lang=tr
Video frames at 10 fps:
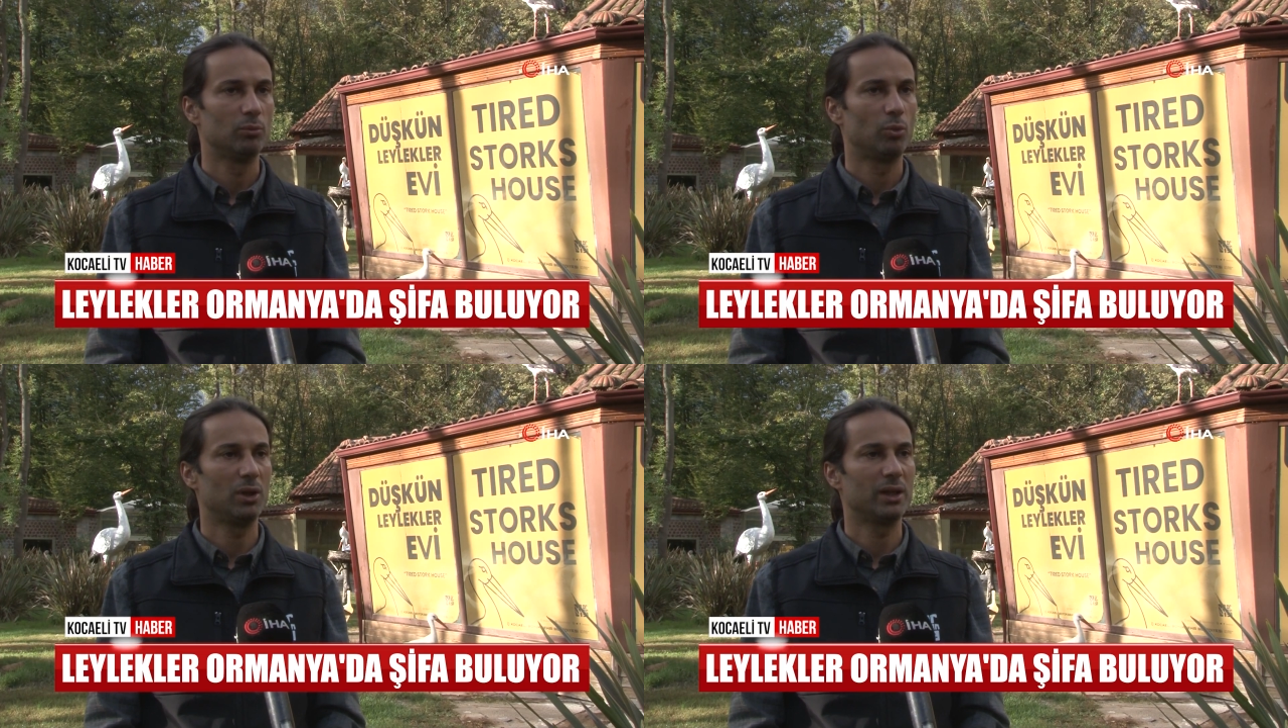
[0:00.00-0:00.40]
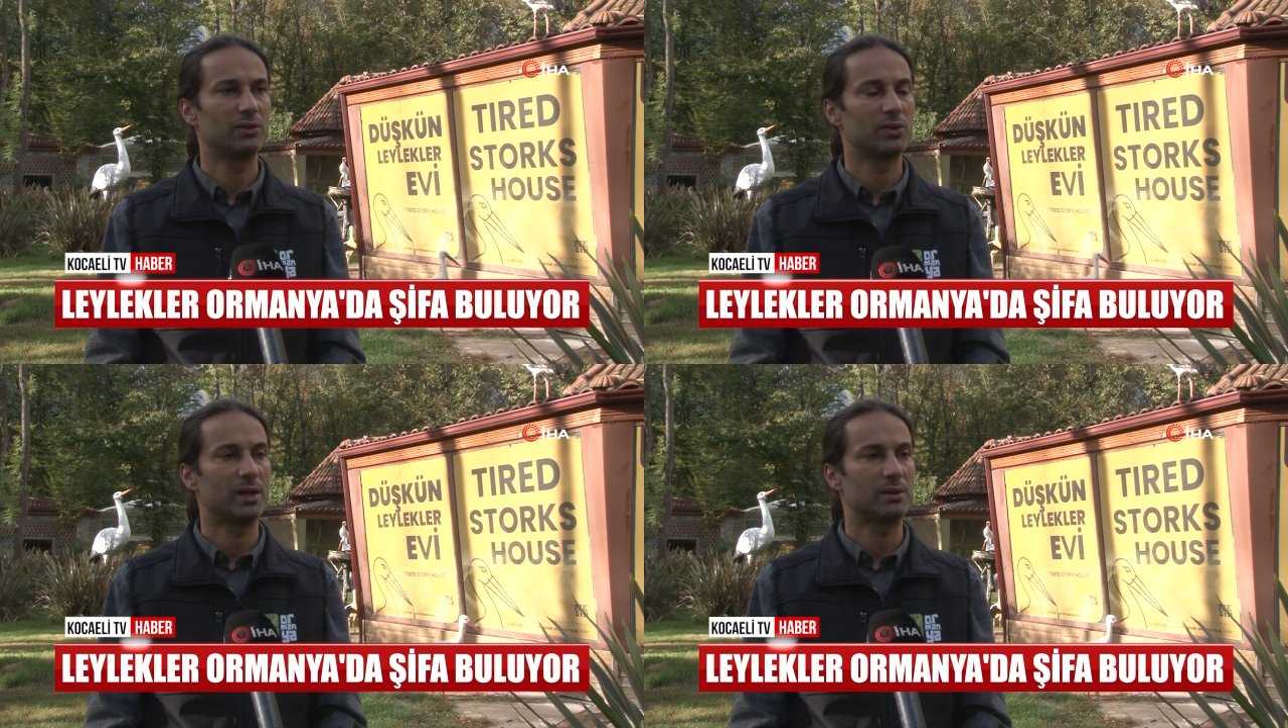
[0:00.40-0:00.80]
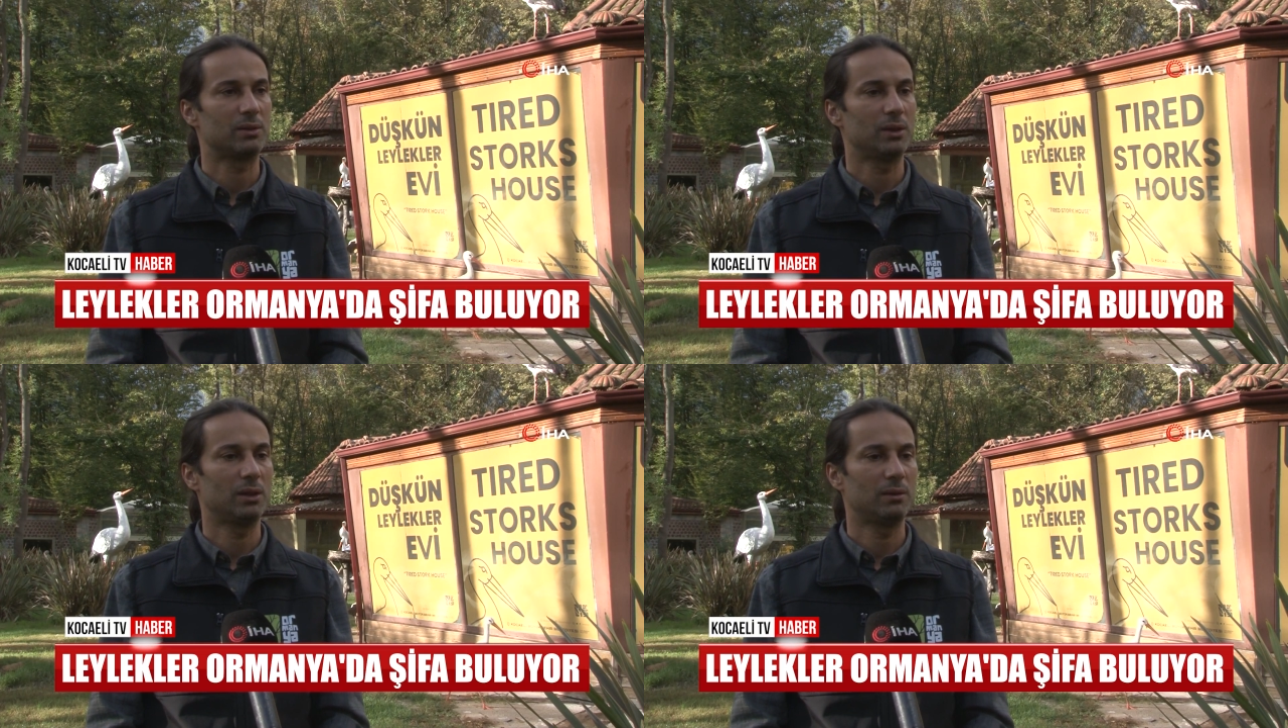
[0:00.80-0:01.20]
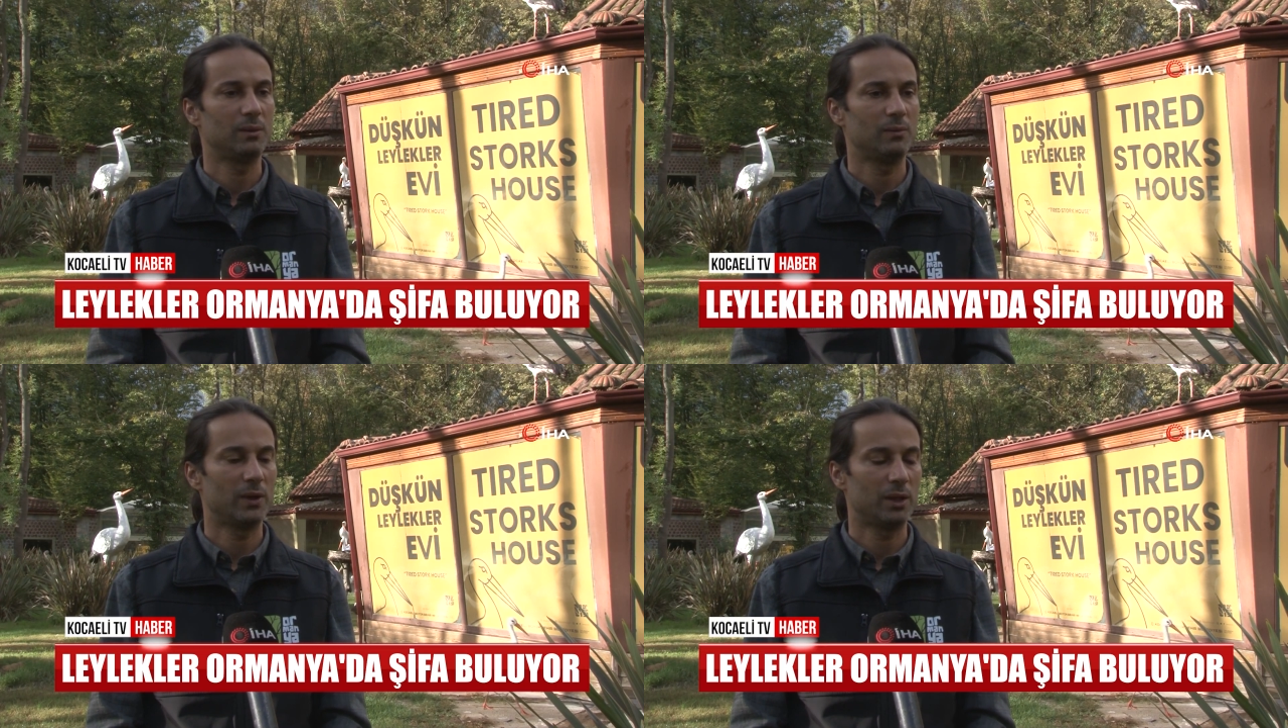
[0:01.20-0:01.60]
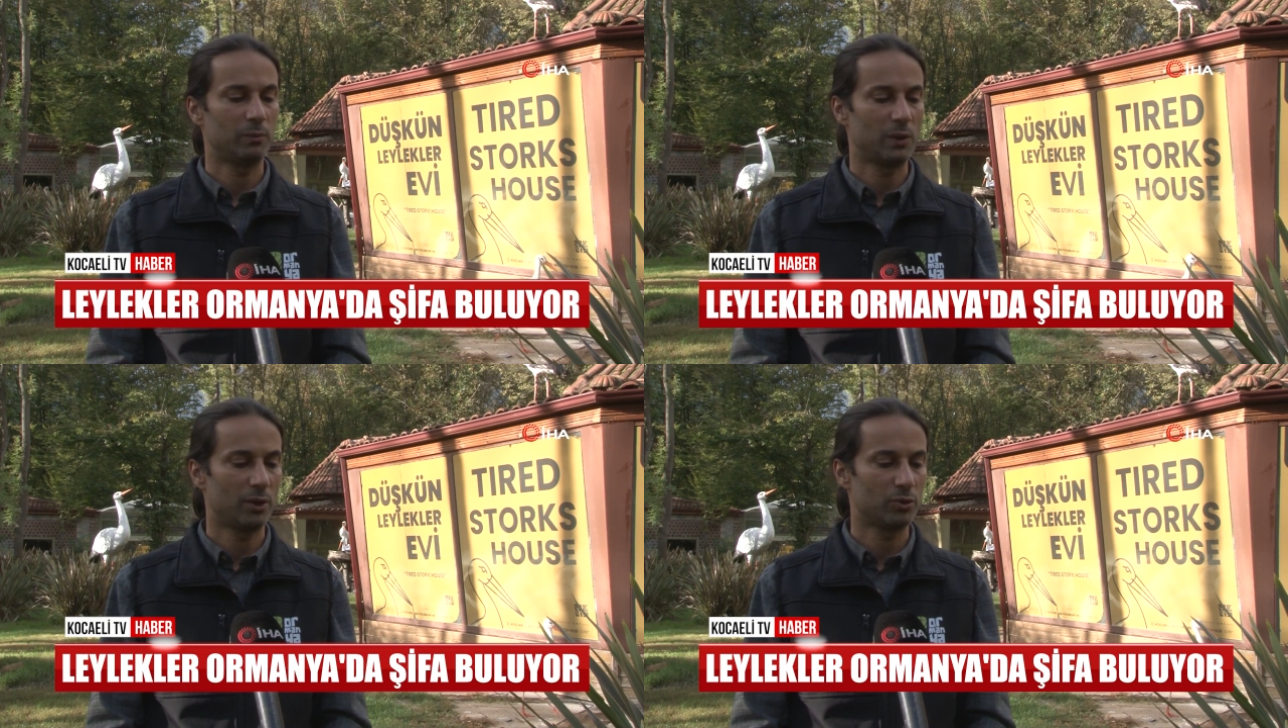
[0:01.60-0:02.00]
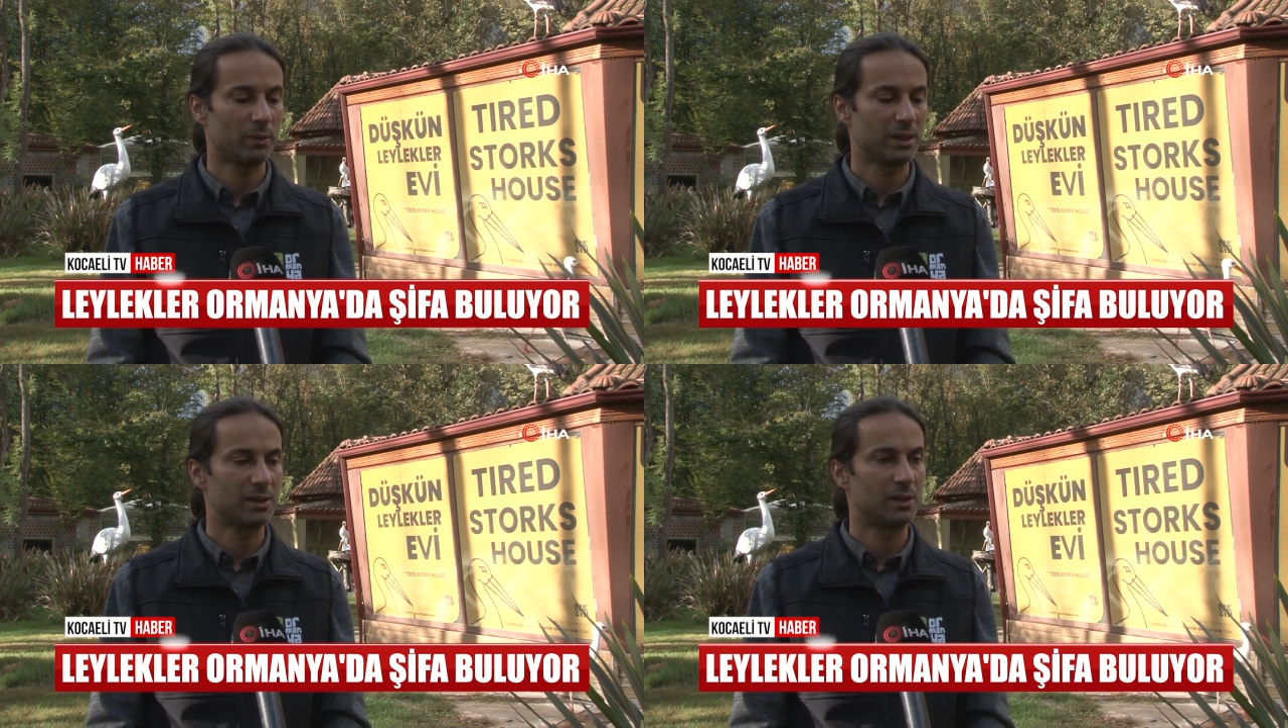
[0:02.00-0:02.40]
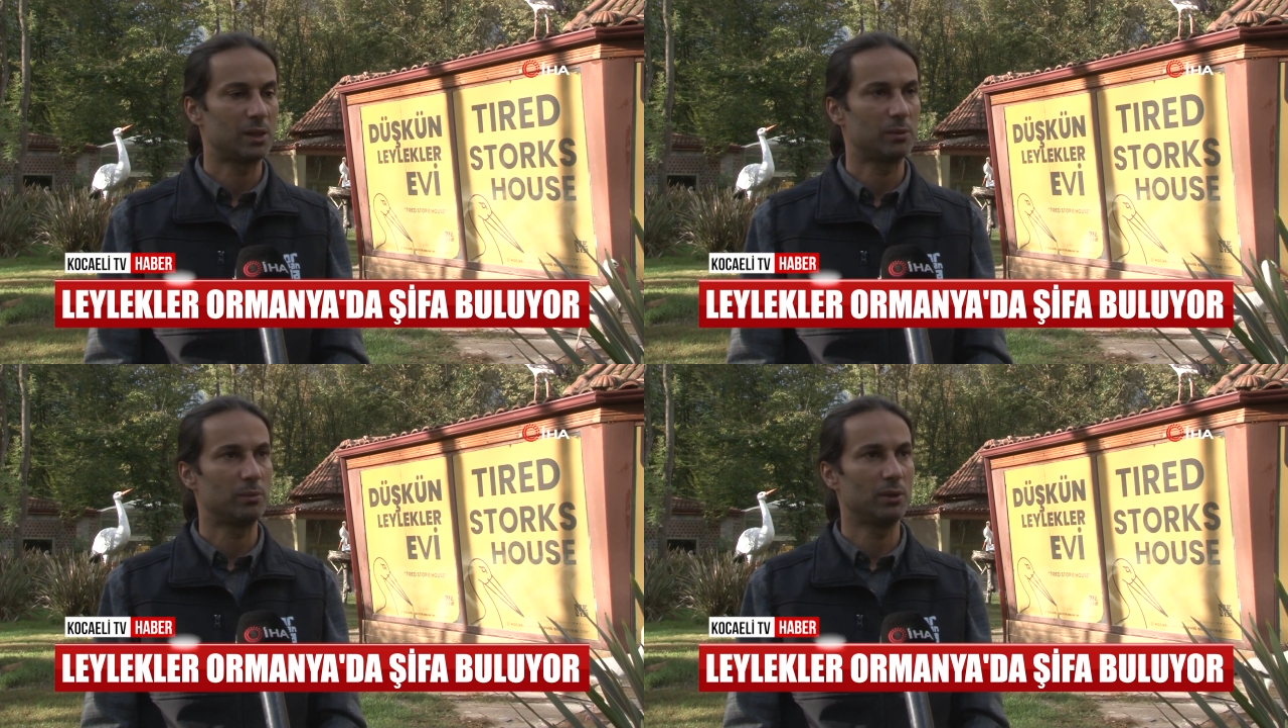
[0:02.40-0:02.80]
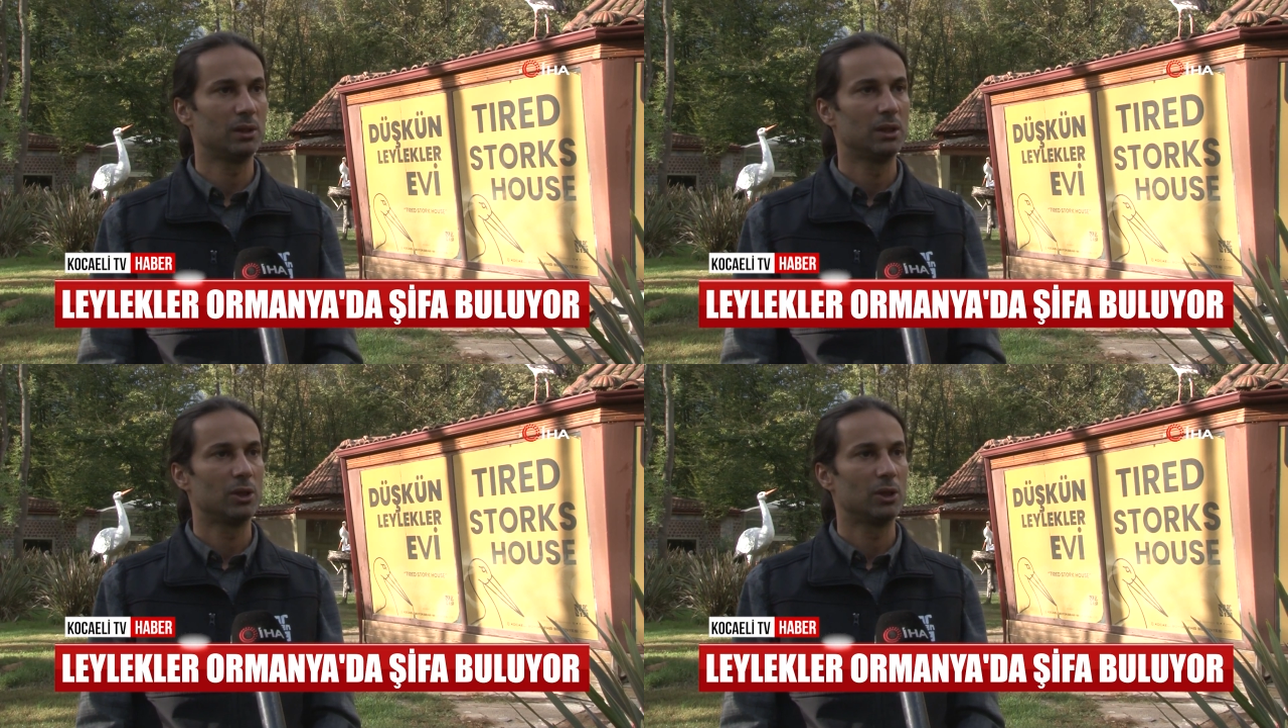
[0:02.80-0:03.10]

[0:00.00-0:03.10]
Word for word: Bu alan içerisinde daha önce bahsettiğim gibi